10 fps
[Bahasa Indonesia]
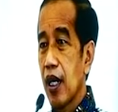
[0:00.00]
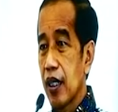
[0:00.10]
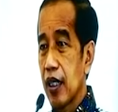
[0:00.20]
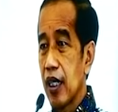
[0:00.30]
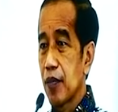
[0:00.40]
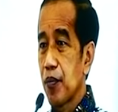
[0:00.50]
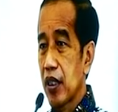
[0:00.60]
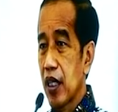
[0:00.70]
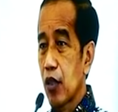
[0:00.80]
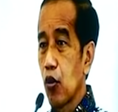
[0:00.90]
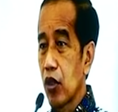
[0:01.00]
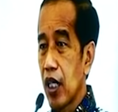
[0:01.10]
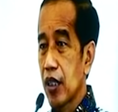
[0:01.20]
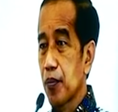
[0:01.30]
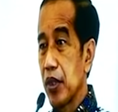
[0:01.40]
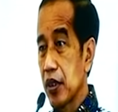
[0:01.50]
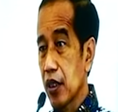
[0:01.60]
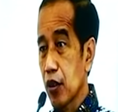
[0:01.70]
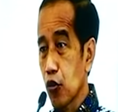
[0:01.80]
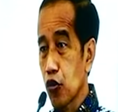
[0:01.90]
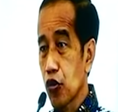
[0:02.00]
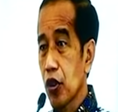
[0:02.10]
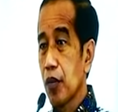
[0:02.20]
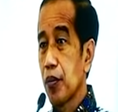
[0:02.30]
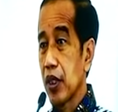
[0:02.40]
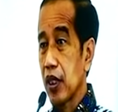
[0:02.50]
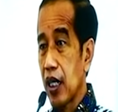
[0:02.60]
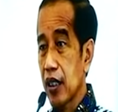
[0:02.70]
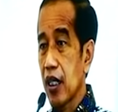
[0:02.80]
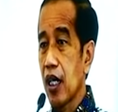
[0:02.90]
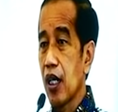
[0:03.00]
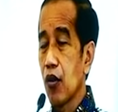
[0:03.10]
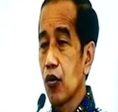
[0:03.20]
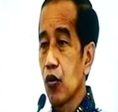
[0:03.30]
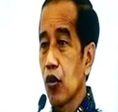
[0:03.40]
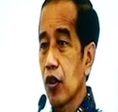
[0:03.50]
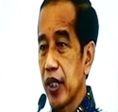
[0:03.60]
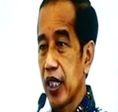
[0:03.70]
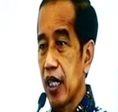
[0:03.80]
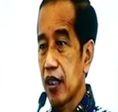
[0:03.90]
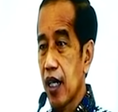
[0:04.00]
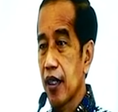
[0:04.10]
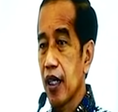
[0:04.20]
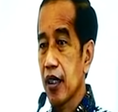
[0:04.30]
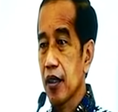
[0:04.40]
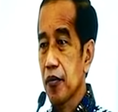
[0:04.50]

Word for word: agar Partai Golkar bisa terus berkarya untuk kepentingan rakyat.